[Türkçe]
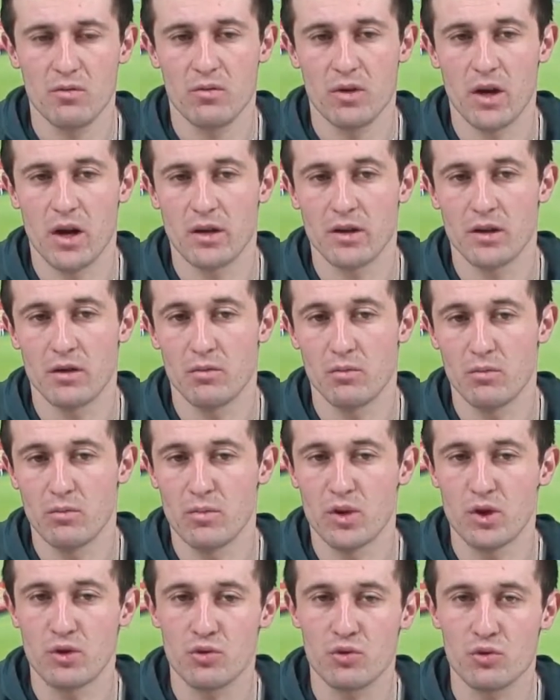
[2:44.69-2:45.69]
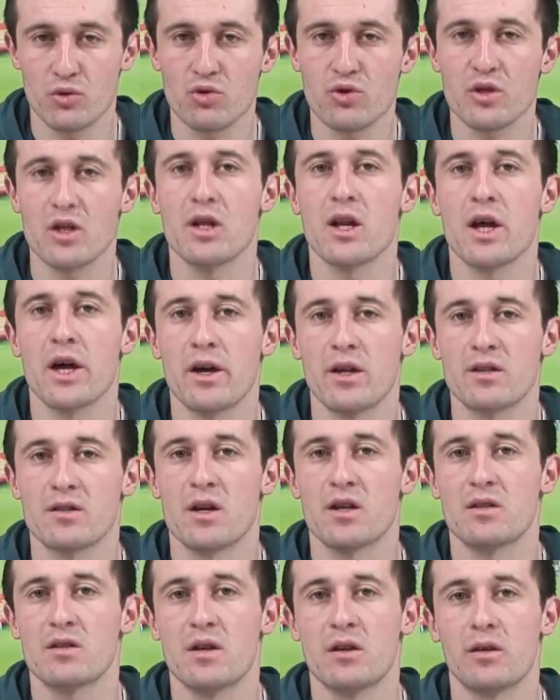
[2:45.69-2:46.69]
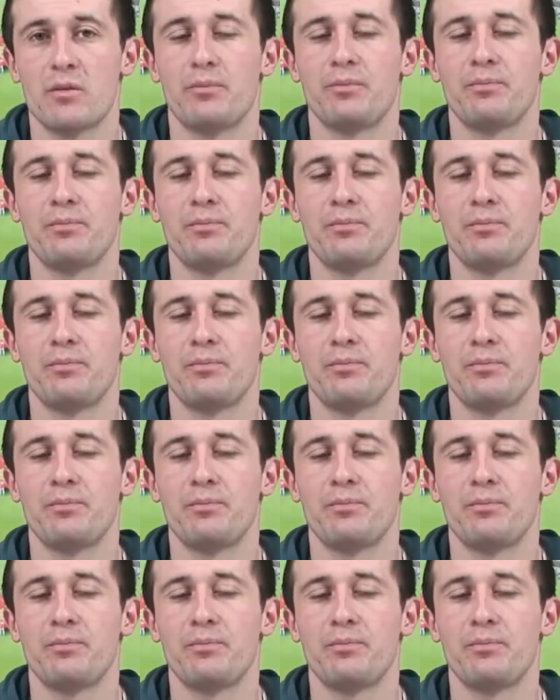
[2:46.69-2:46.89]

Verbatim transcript: yani Mesut Özil ile zaten